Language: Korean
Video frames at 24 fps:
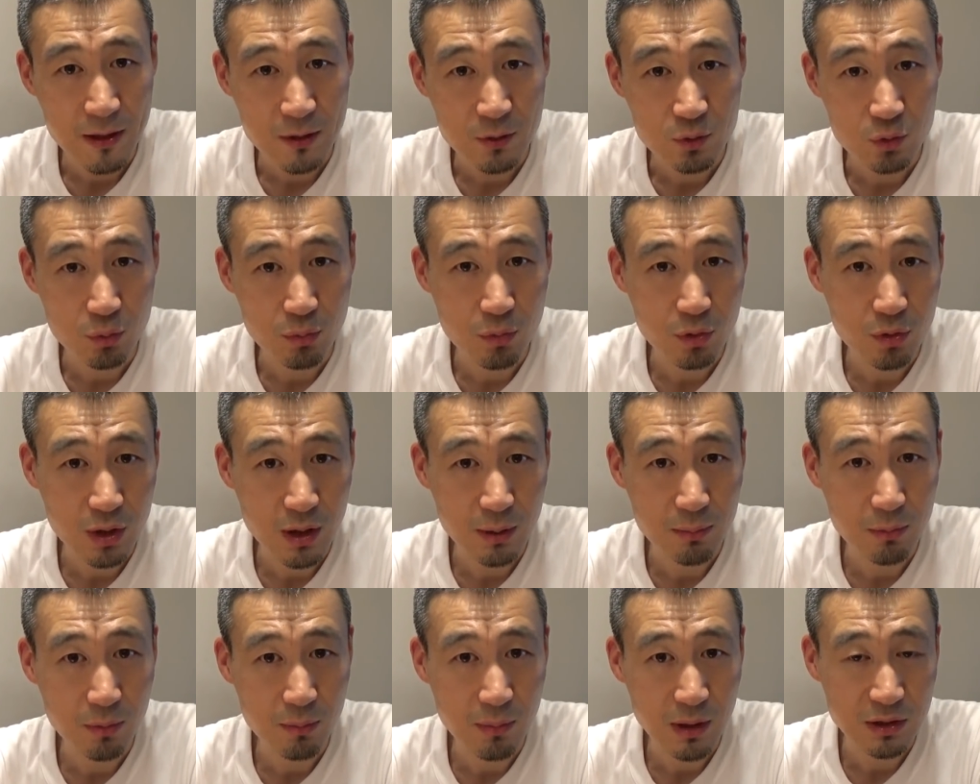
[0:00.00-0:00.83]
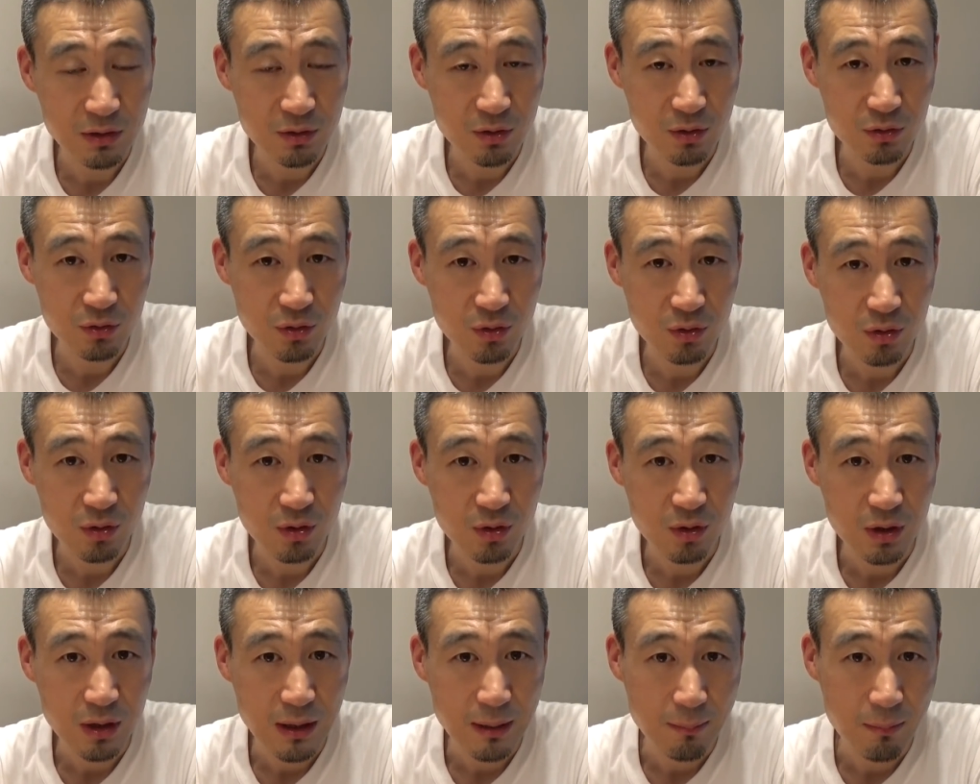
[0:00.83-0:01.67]
소면을 한번 만들어서
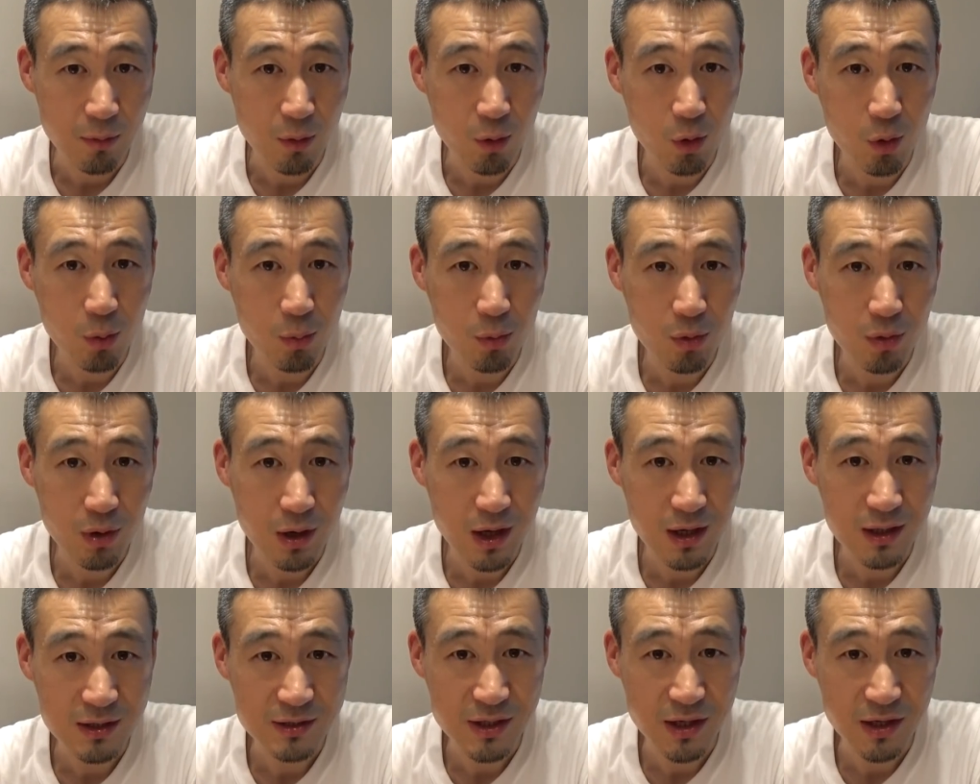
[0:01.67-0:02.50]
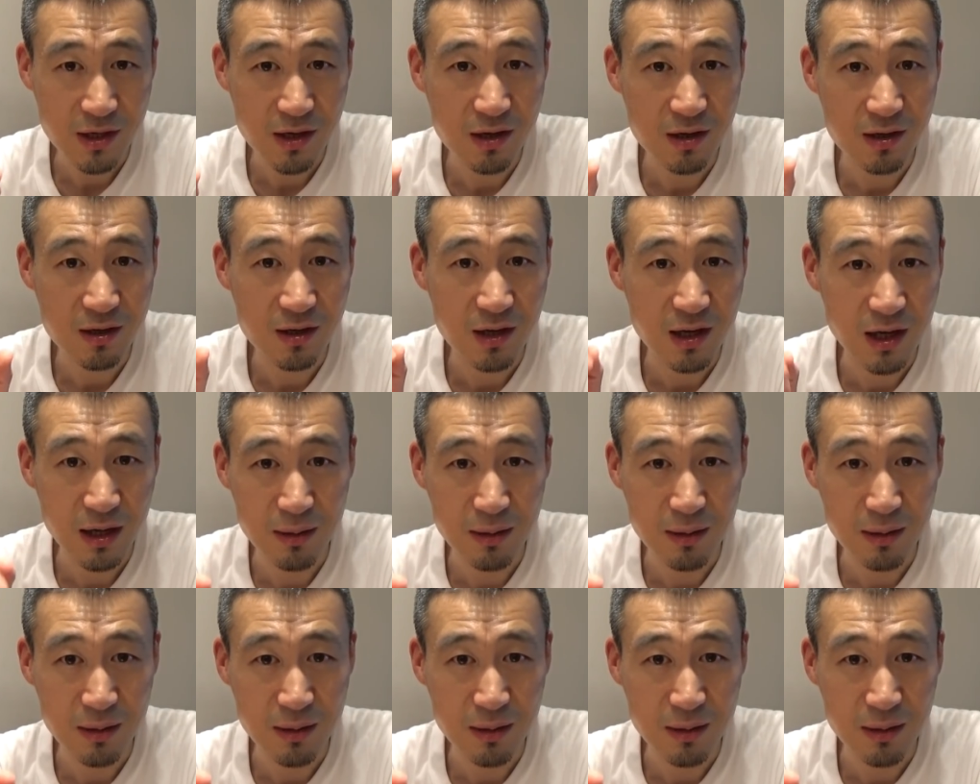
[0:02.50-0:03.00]
먹어볼까 생각을